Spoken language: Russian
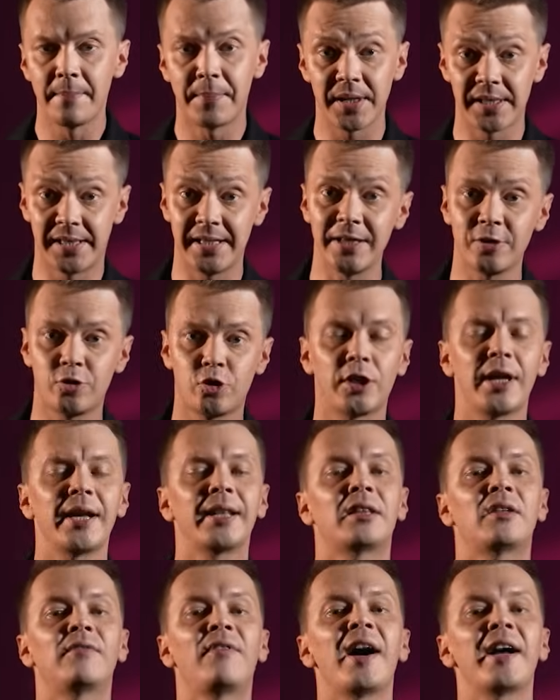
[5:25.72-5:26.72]
Президент
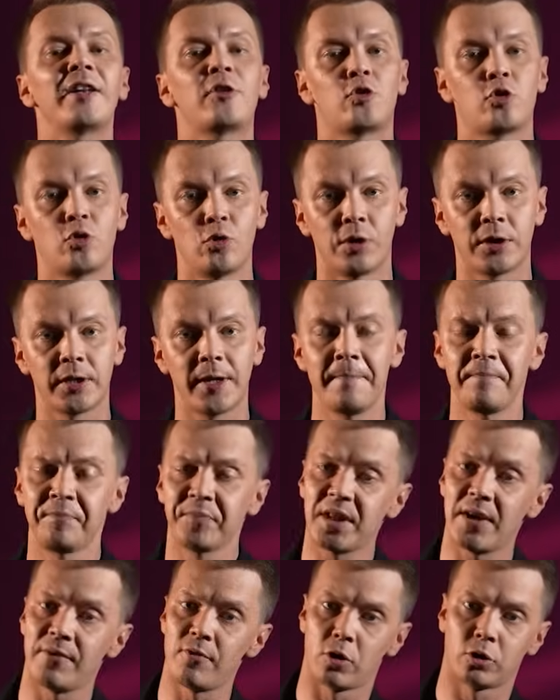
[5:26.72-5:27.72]
читает два отчета –
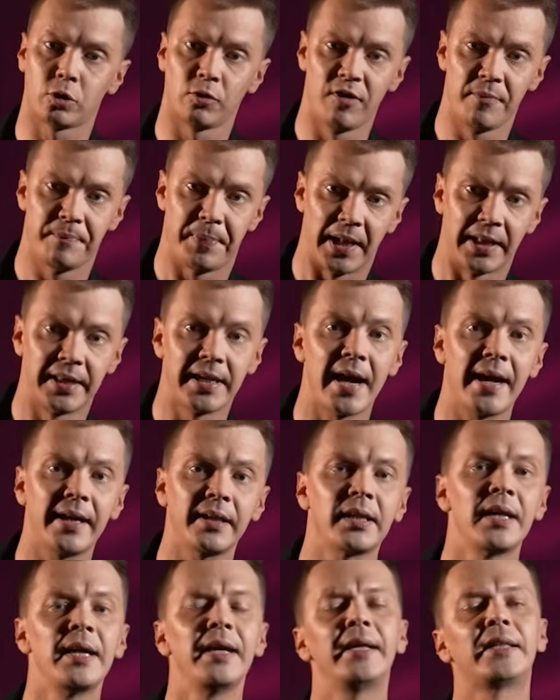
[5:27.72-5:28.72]
того, кто
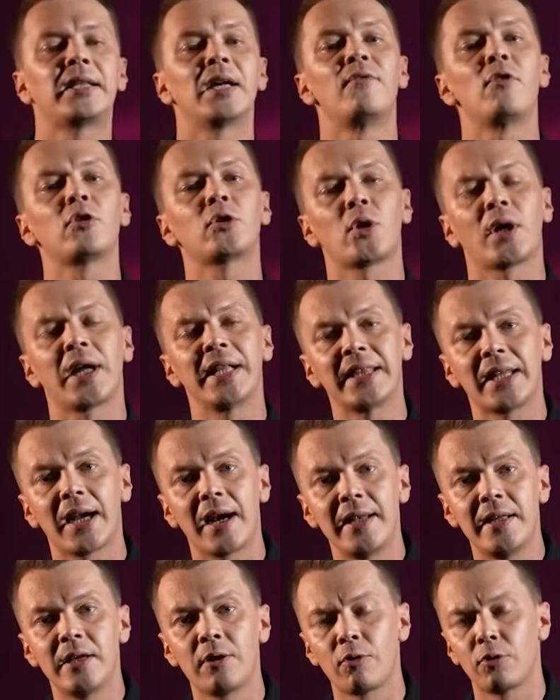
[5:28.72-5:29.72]
выполняет, и того, кто
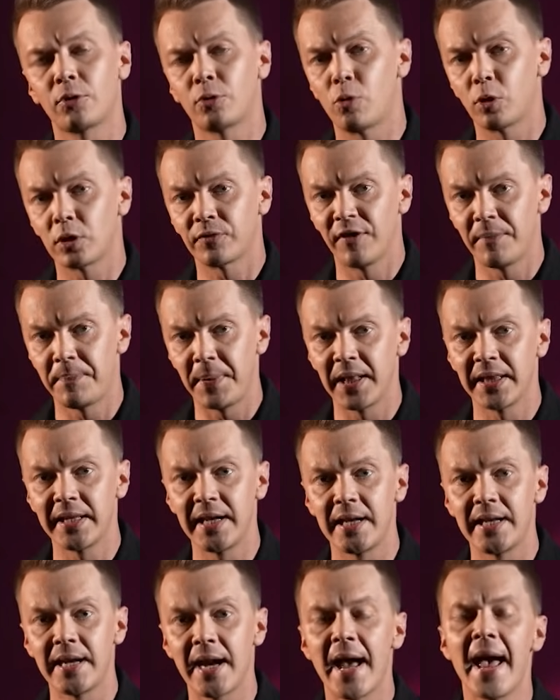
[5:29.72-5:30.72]
контролирует ход
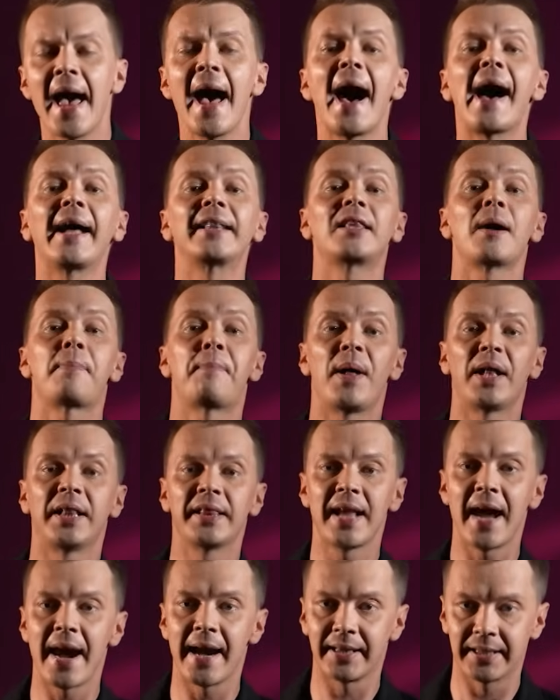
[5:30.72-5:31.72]
выполнения. А
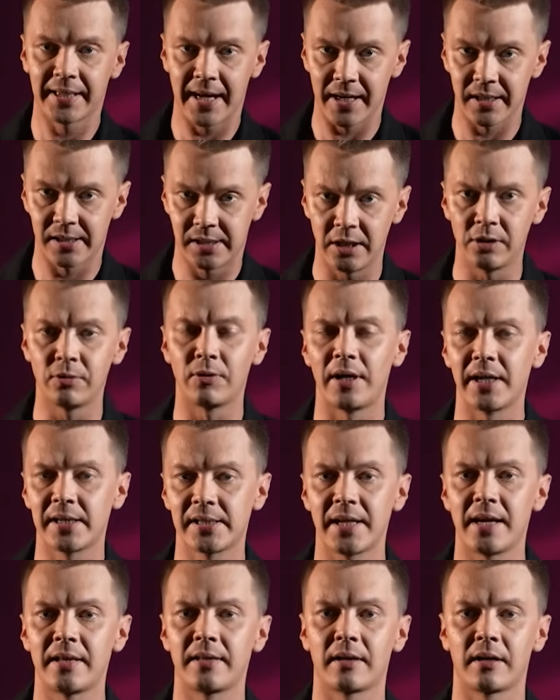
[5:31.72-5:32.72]
дополняет картину
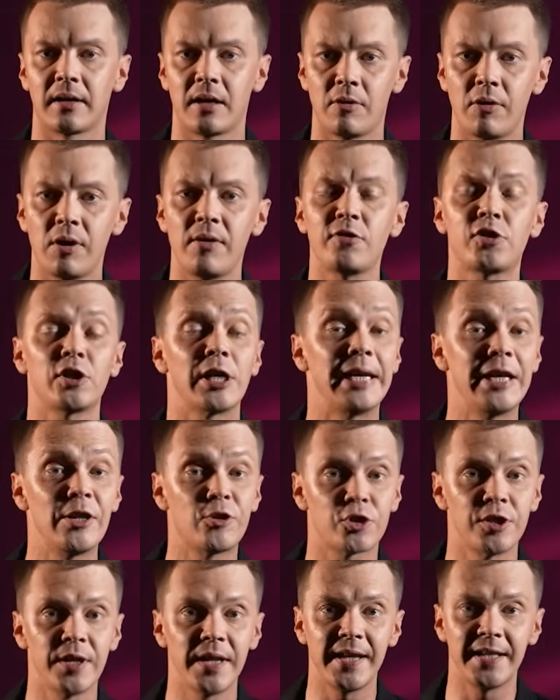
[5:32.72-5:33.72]
Александр Григорьевич
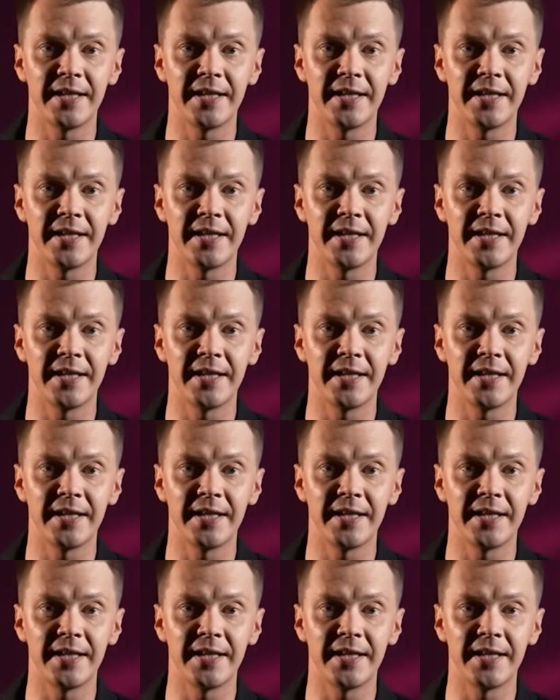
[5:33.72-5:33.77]
личной